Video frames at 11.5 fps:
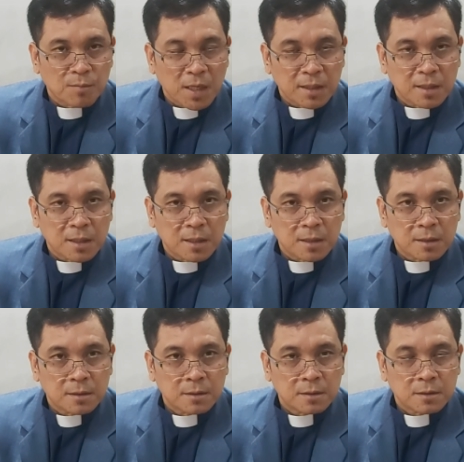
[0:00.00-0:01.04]
bagaimana
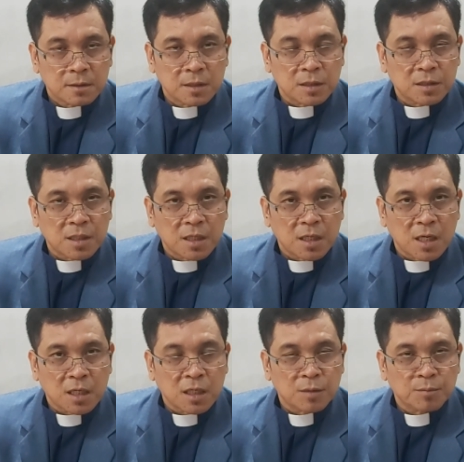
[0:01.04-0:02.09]
kita
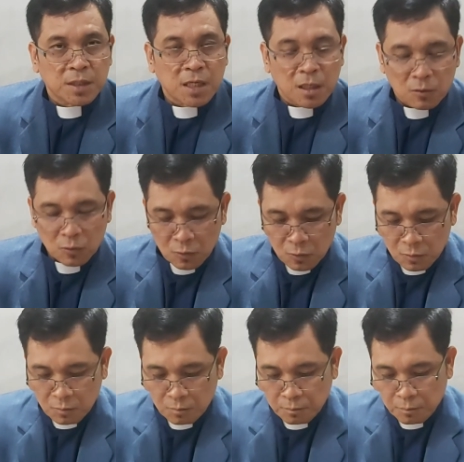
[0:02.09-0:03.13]
akan
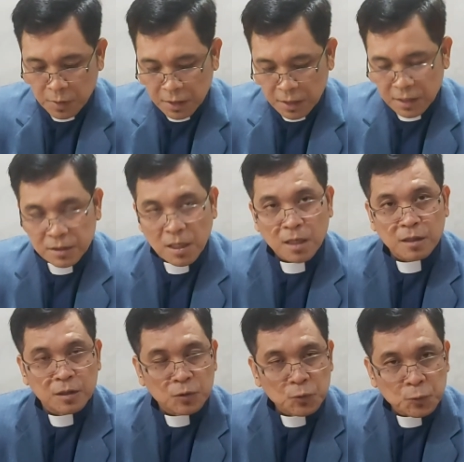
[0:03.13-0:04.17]
menanggung
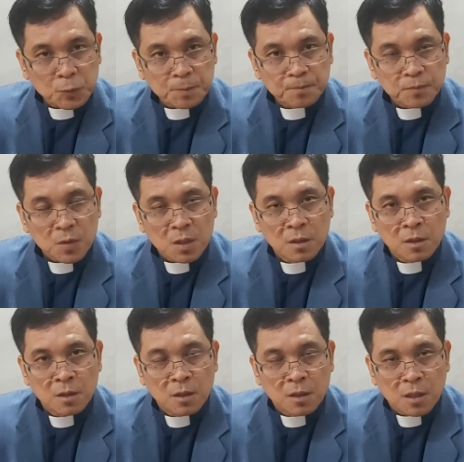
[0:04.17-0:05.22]
penderitaan itu.
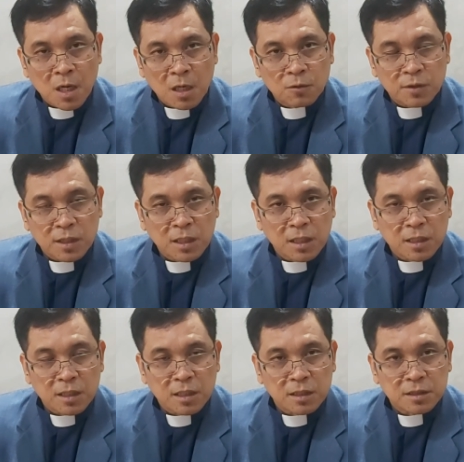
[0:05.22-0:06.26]
Kalau
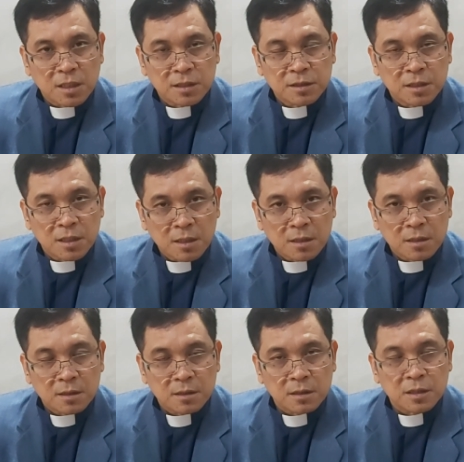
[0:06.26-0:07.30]
ringan-ringan saja,
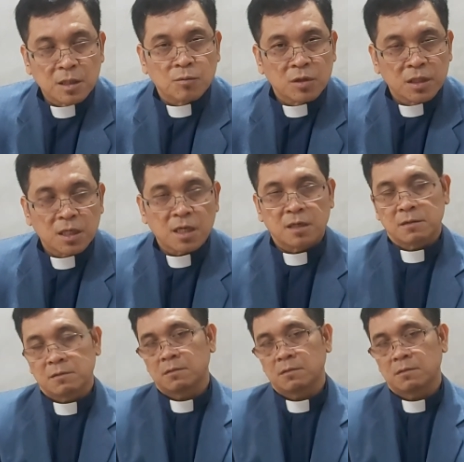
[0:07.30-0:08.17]
ya bolehlah.